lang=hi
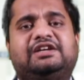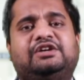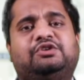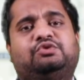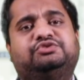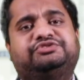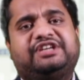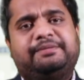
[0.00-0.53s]

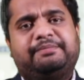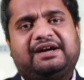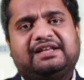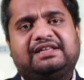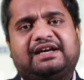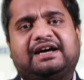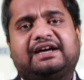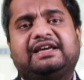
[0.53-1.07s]
उसके बाद
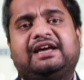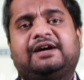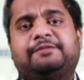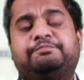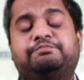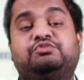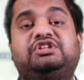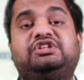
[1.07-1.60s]
आगे आप
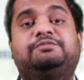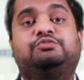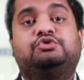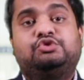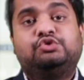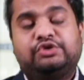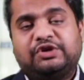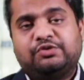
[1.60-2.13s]
मुनि बुद्धू
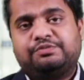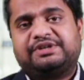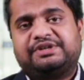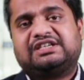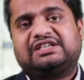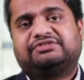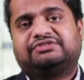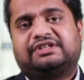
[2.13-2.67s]
के ऊपर जा
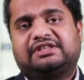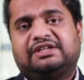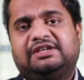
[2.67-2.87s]
सकते हैं